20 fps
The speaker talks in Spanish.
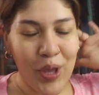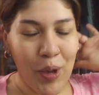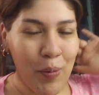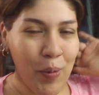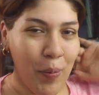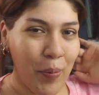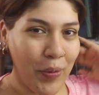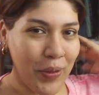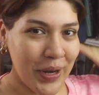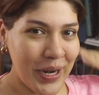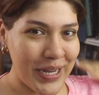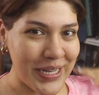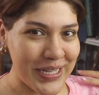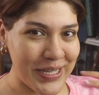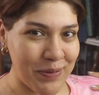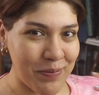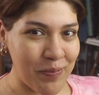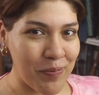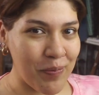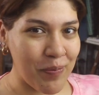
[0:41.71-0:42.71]
Como
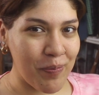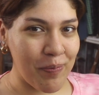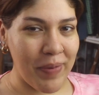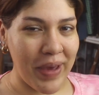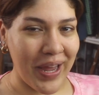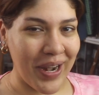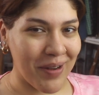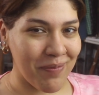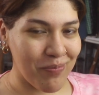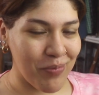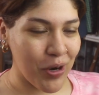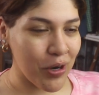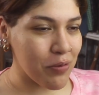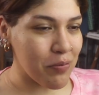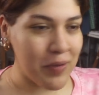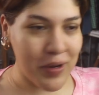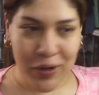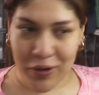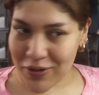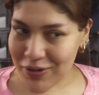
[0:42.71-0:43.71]
podrás ver por
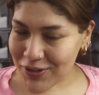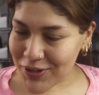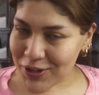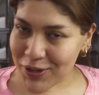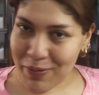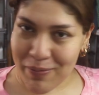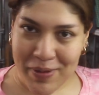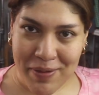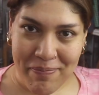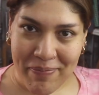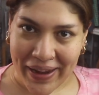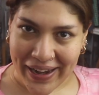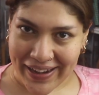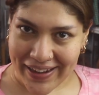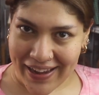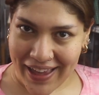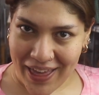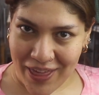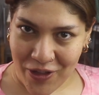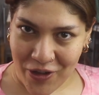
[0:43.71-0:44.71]
mi rostro, mi
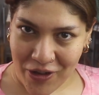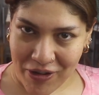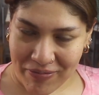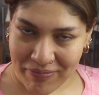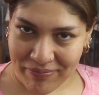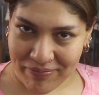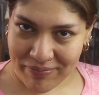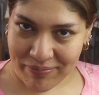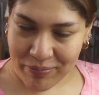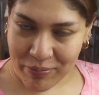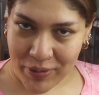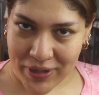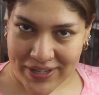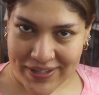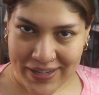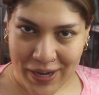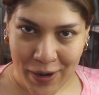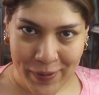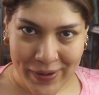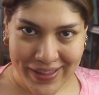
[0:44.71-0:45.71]
peinado,
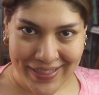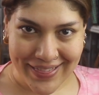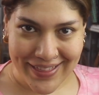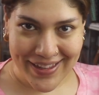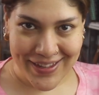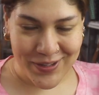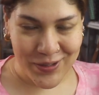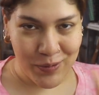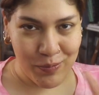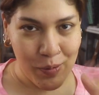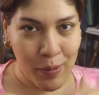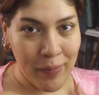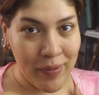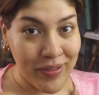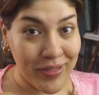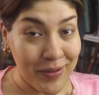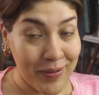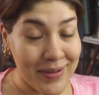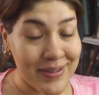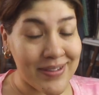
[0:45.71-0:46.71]
pues ahorita es un
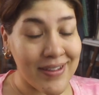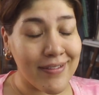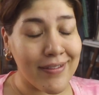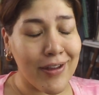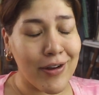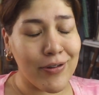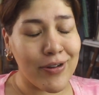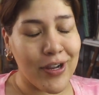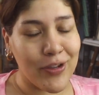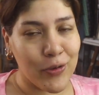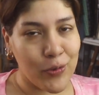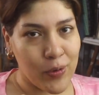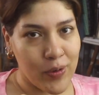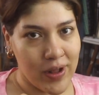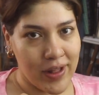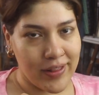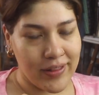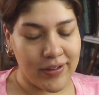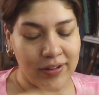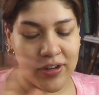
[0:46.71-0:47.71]
momento bastante
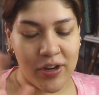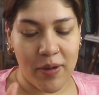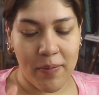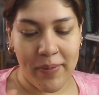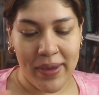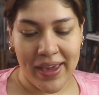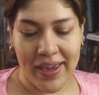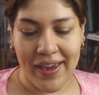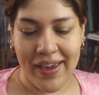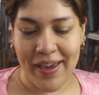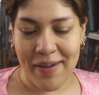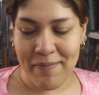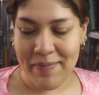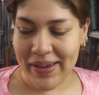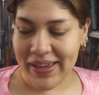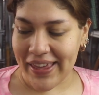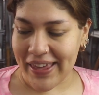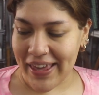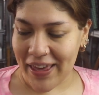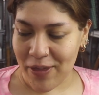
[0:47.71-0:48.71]
natural. No me he
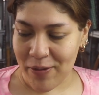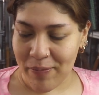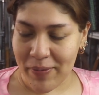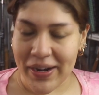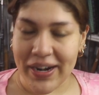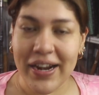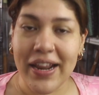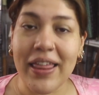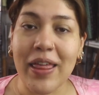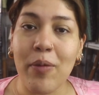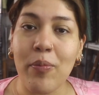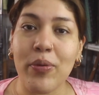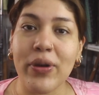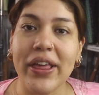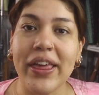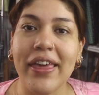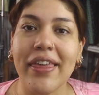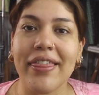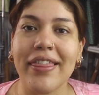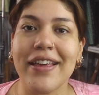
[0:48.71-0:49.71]
maquillado para nada
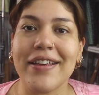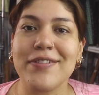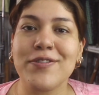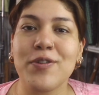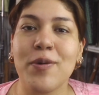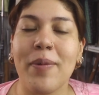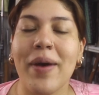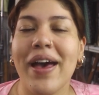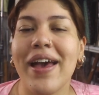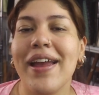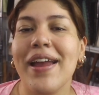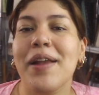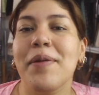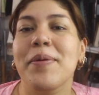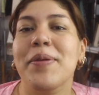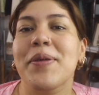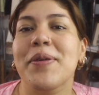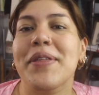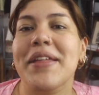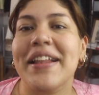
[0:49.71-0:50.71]
porque de eso va el
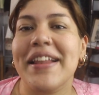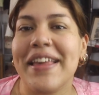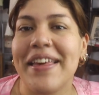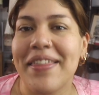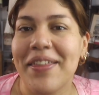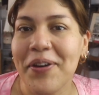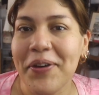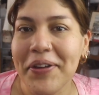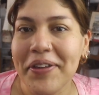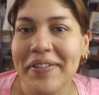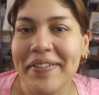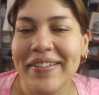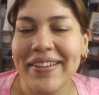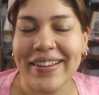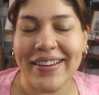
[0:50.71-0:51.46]
video del día de hoy.